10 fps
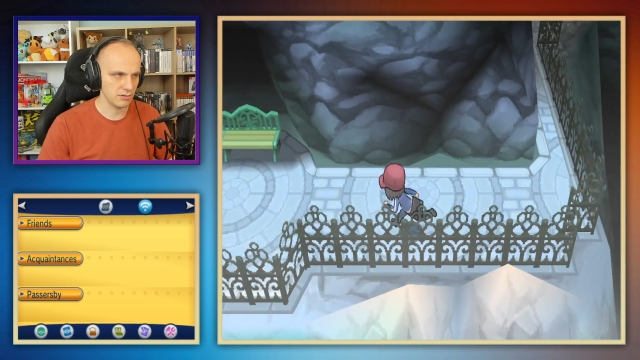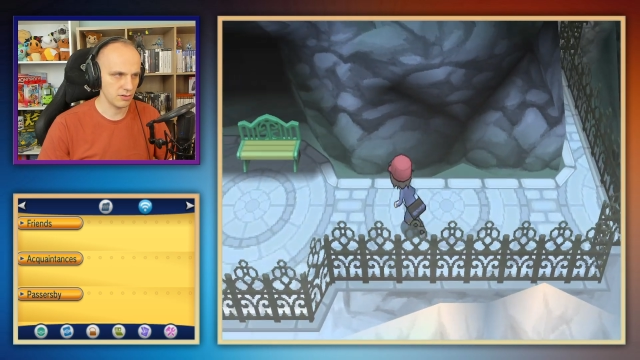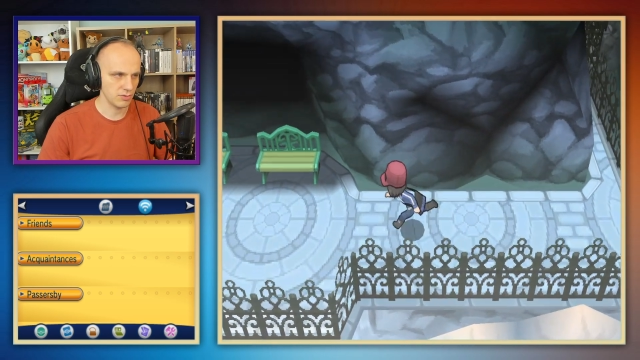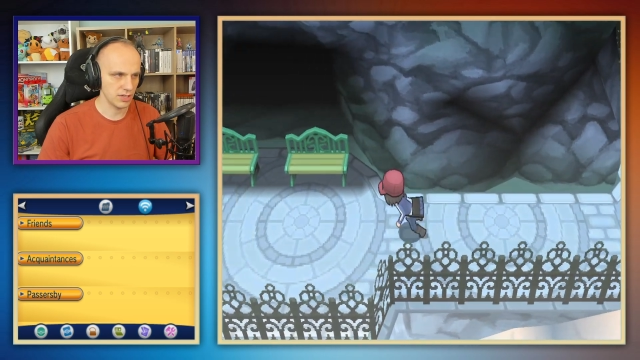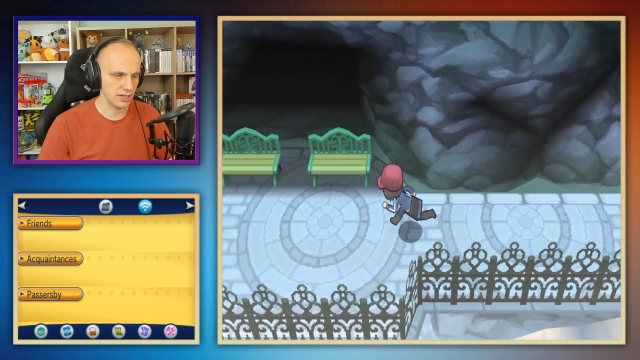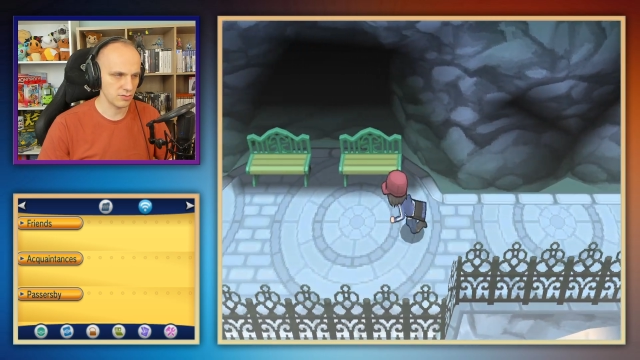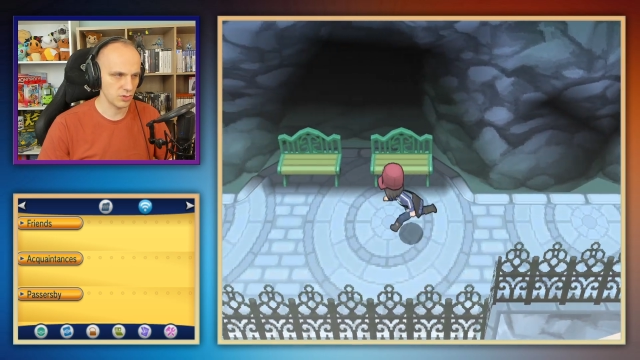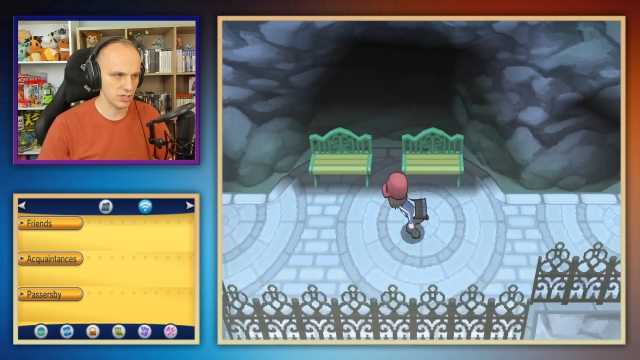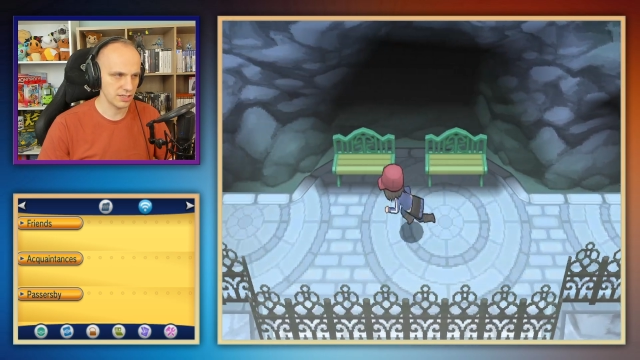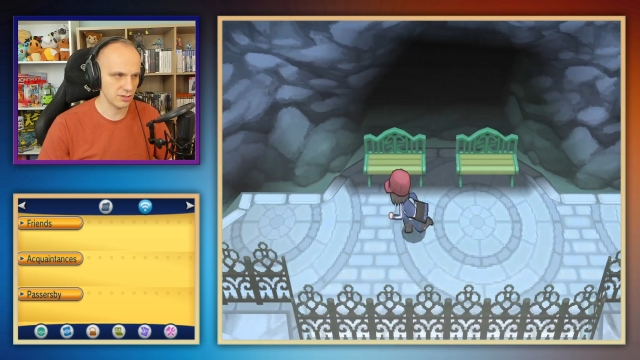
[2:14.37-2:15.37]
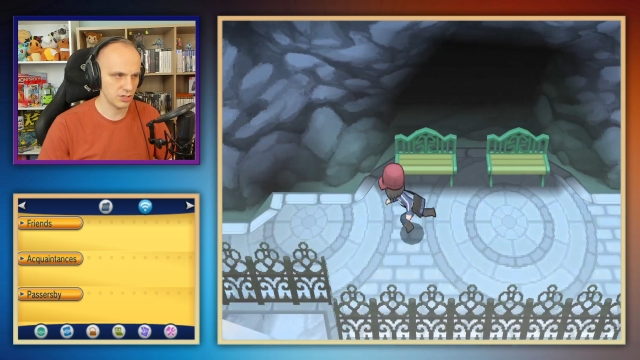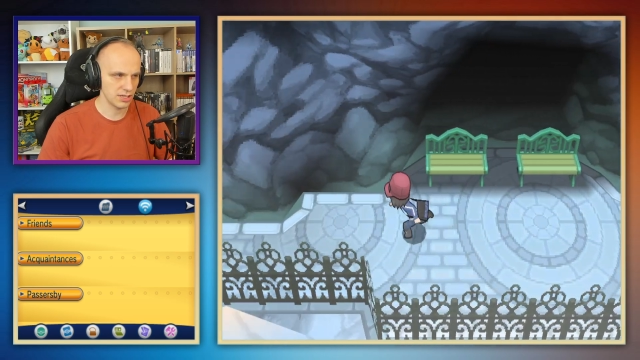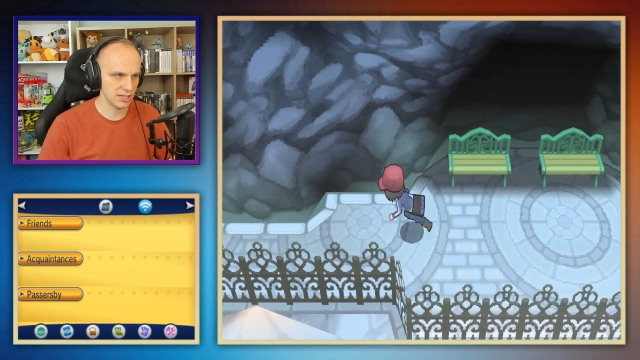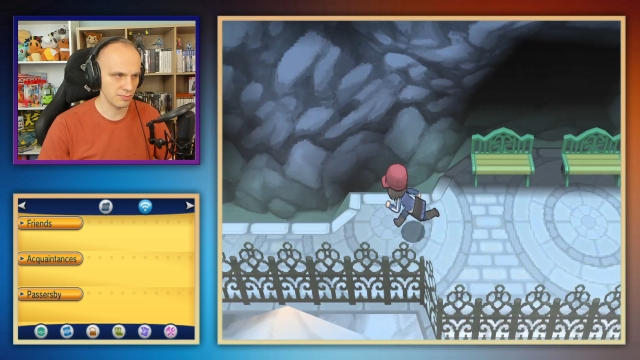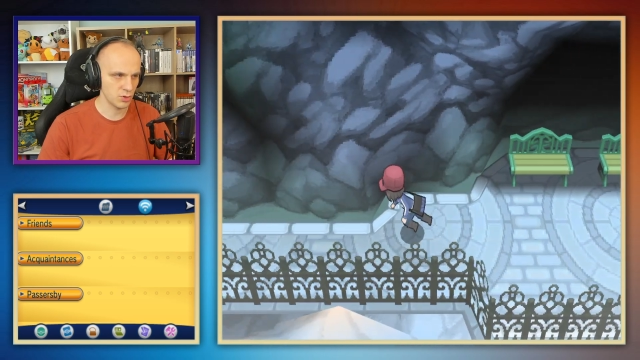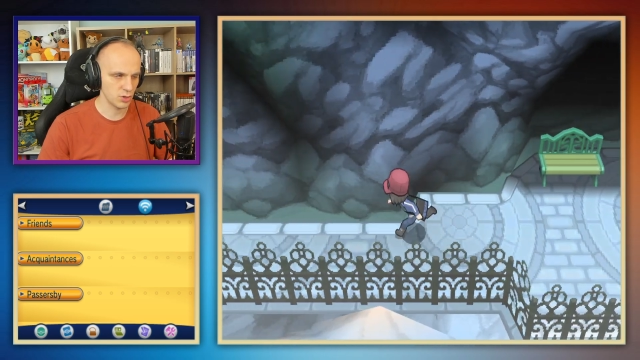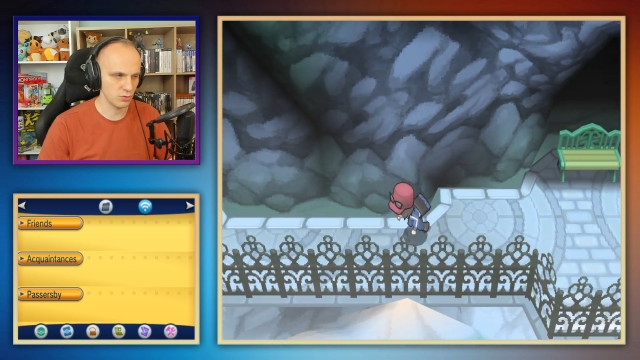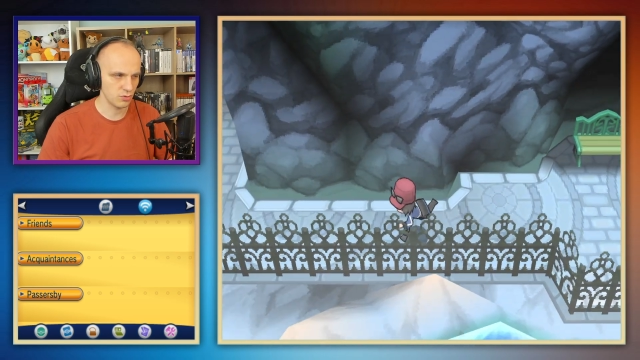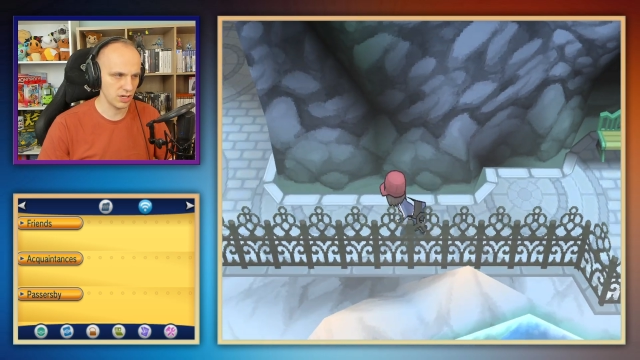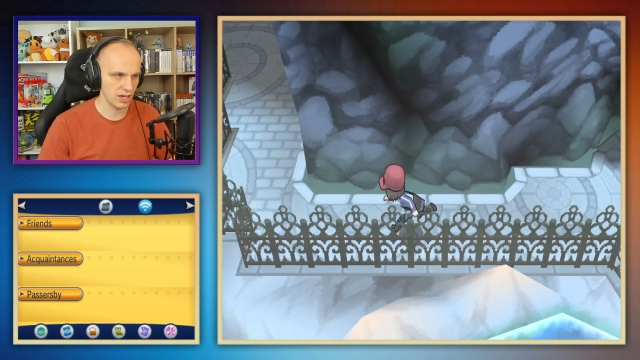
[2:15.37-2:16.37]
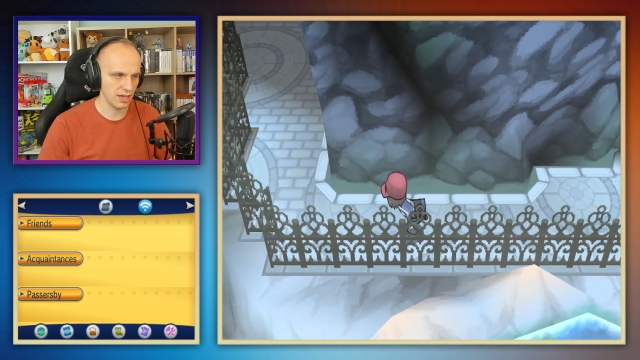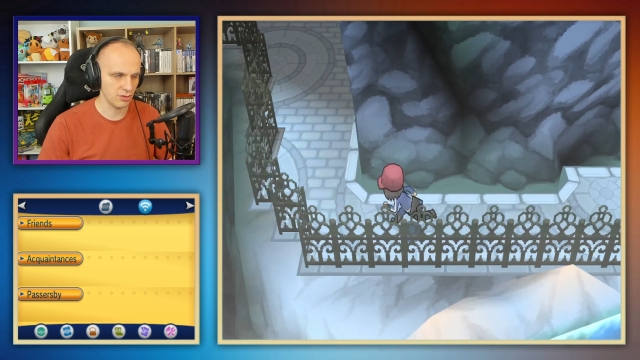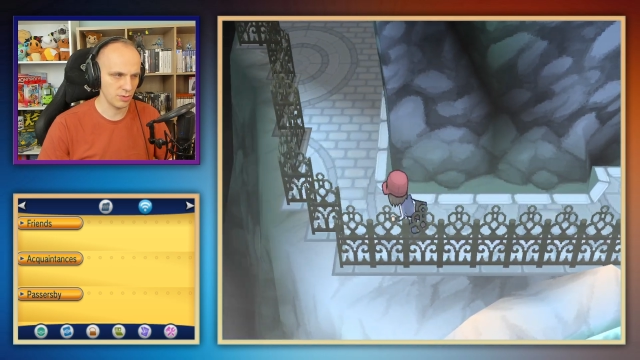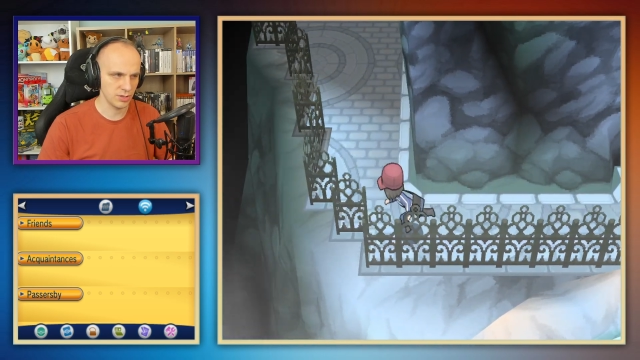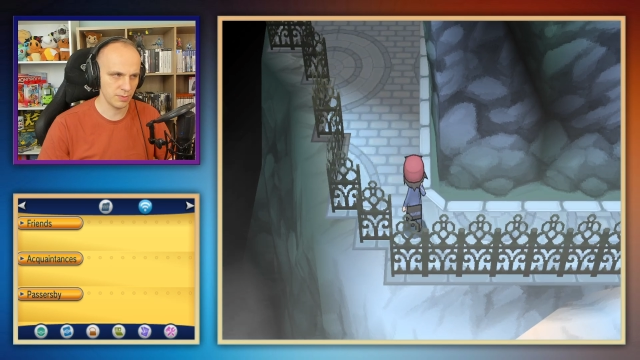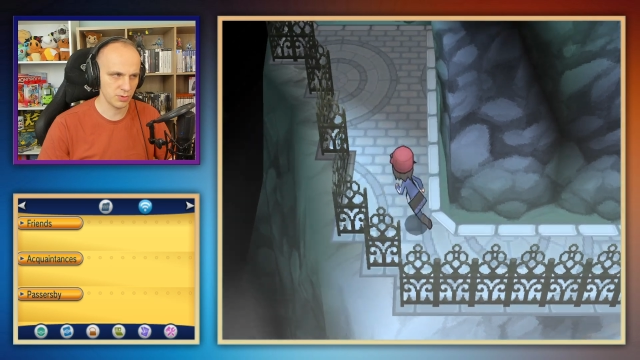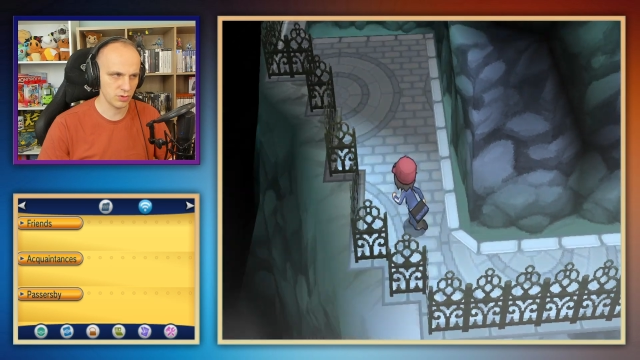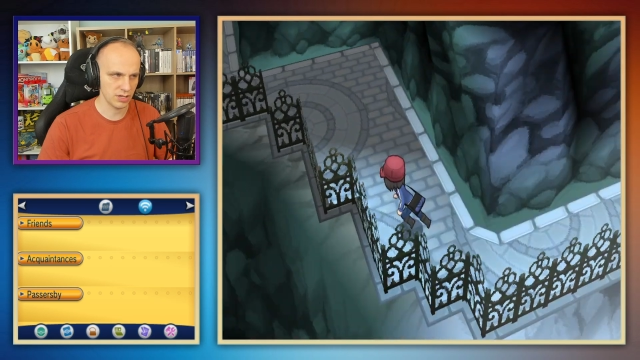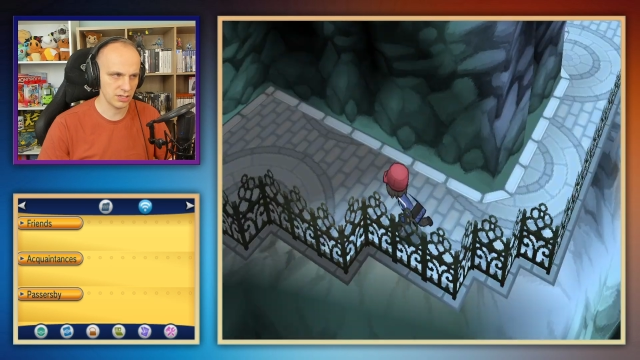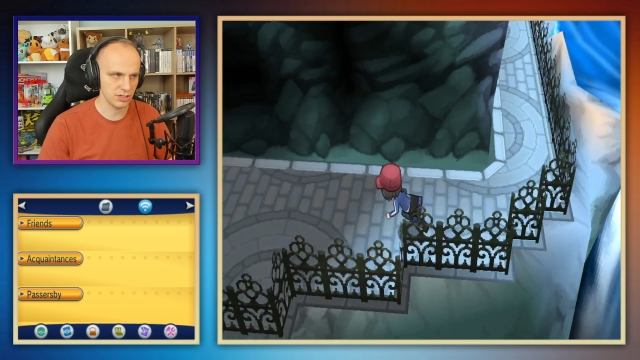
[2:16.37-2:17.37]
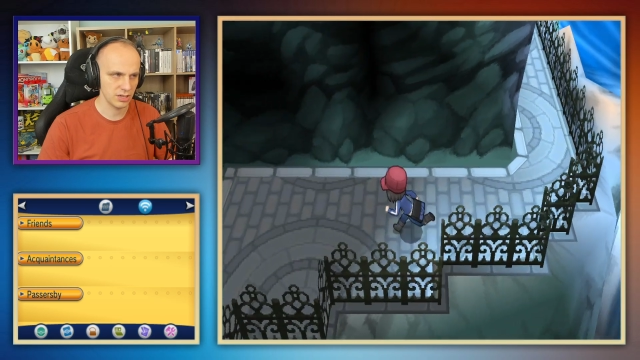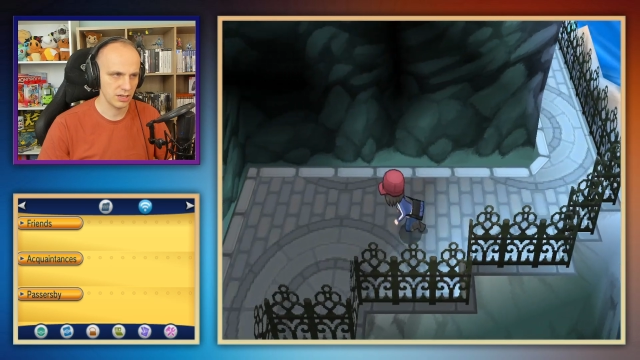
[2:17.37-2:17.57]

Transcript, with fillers: którą od razu można stoczyć na samym początku? Nie, to będzie po prostu jakieś